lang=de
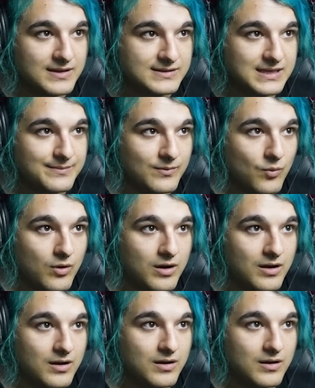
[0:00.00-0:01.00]
Skibidi, oh.
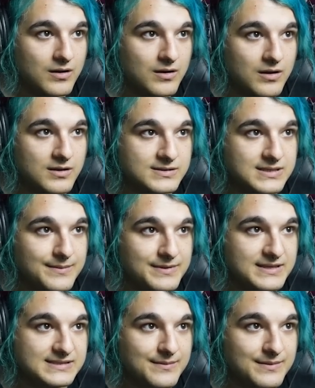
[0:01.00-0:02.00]

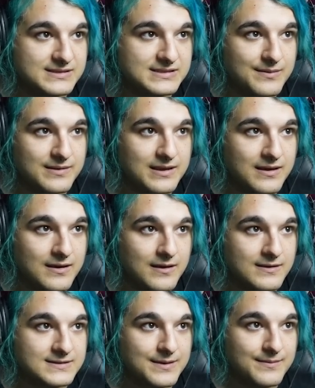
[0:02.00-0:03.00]
Skibidi, Skibidi, Skibidi,
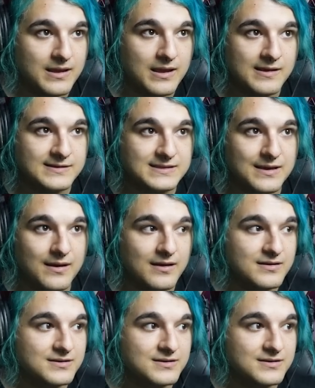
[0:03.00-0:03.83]
Skibbidi, skibbidi.